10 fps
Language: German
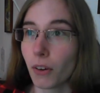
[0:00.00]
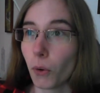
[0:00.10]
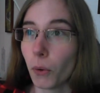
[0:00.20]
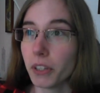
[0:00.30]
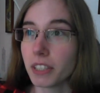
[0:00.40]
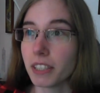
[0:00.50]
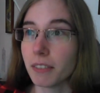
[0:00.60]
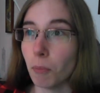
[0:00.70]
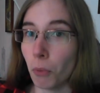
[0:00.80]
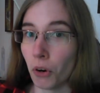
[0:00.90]
Und
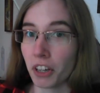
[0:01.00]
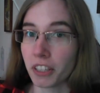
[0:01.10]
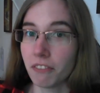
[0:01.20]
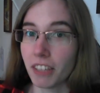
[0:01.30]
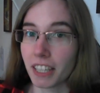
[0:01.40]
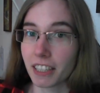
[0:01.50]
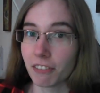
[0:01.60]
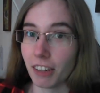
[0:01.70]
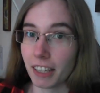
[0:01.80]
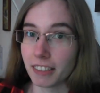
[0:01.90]
morgen wäre
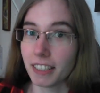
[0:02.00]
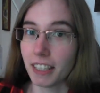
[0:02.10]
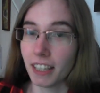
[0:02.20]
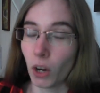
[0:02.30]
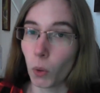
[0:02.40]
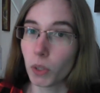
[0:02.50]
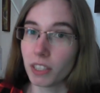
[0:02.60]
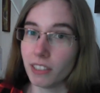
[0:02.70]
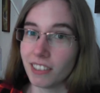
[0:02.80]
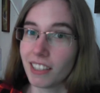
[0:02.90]
quasi genau
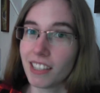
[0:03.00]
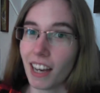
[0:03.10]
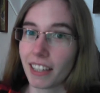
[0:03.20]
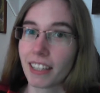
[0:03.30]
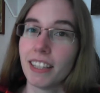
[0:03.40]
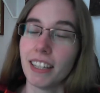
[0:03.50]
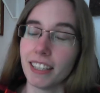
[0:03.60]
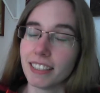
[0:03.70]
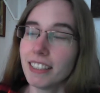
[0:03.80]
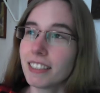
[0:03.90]
dieser Tag.
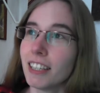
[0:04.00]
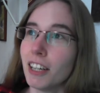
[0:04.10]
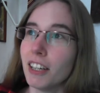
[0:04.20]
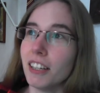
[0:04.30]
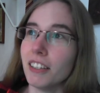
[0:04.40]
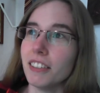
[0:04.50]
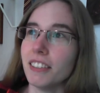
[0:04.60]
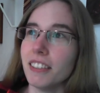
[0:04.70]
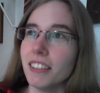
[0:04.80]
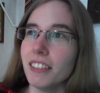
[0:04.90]
Es ist
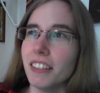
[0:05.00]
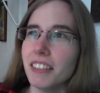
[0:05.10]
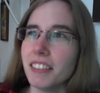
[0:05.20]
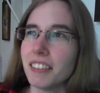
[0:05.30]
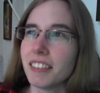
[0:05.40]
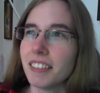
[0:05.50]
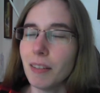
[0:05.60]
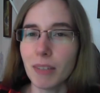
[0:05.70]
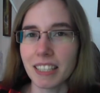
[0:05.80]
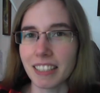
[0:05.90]

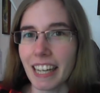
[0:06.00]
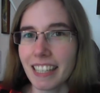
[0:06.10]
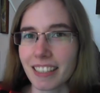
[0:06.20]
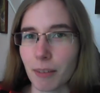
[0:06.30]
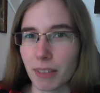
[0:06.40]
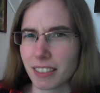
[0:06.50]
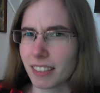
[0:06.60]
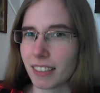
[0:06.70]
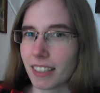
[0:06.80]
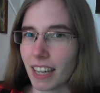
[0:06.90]
ziemlich seltsam, dass
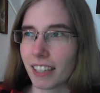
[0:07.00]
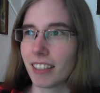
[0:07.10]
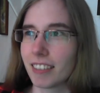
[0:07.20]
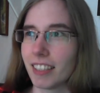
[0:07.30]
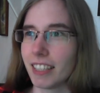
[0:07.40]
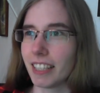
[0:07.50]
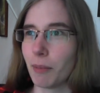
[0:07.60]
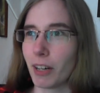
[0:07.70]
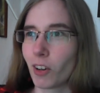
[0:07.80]
dieser Tag tatsächlich einmal